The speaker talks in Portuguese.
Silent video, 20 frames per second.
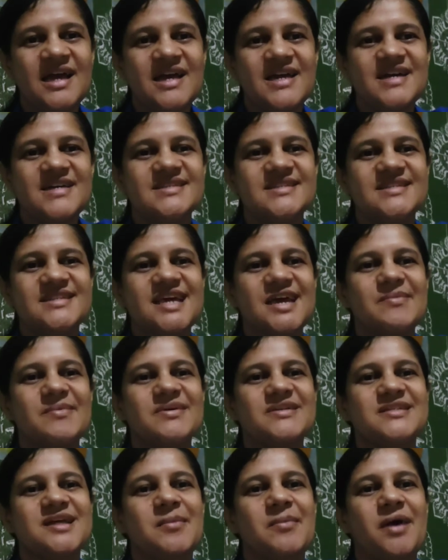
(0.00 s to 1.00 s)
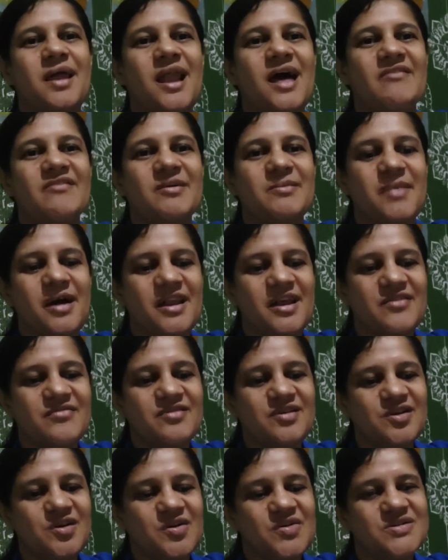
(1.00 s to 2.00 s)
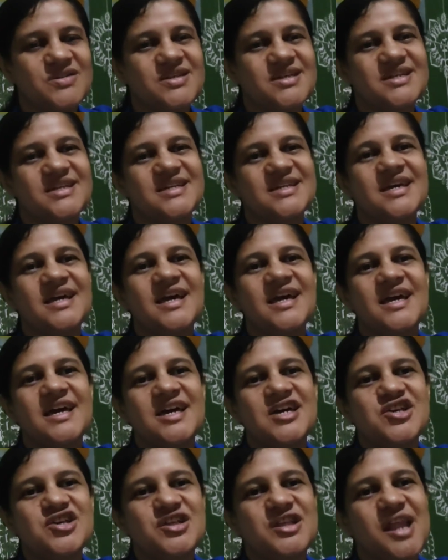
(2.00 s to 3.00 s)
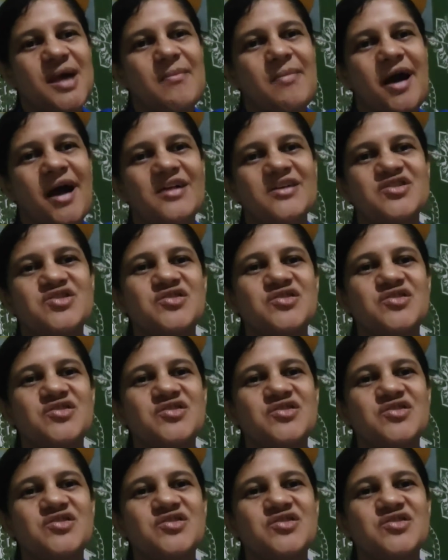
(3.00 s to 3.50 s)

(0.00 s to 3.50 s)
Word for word: receba esta palavra maravilhosa que este trabalho,